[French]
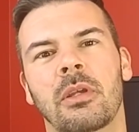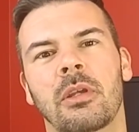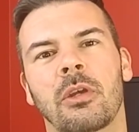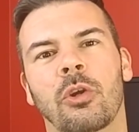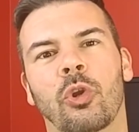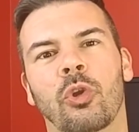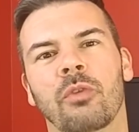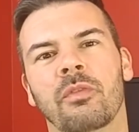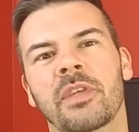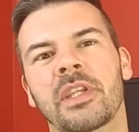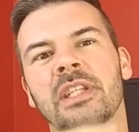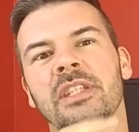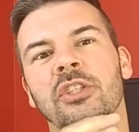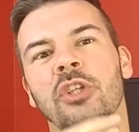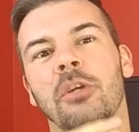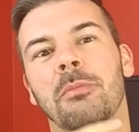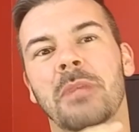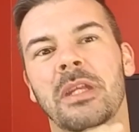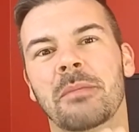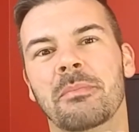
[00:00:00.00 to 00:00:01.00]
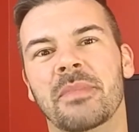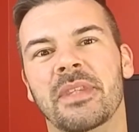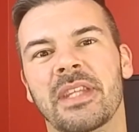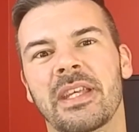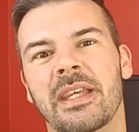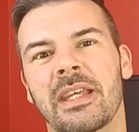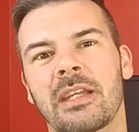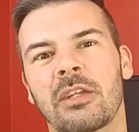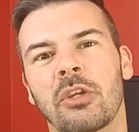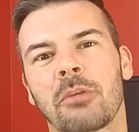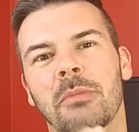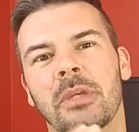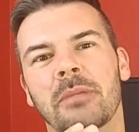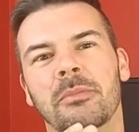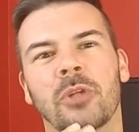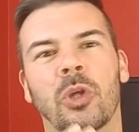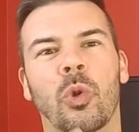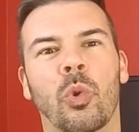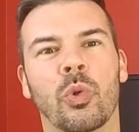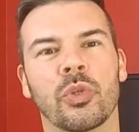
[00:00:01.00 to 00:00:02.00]
On vise le même temps, la
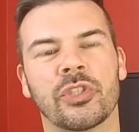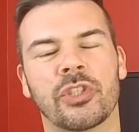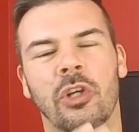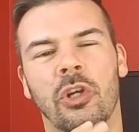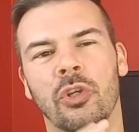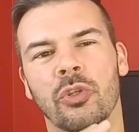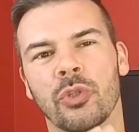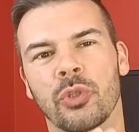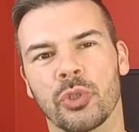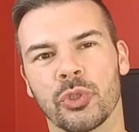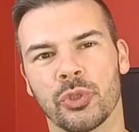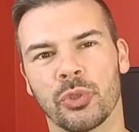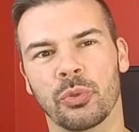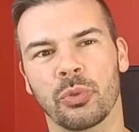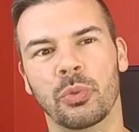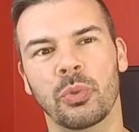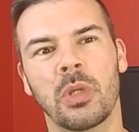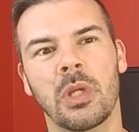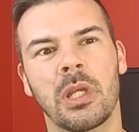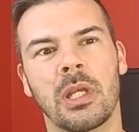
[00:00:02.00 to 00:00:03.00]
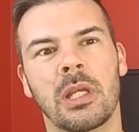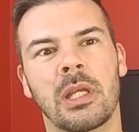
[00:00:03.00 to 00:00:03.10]
même grosseur de jeu.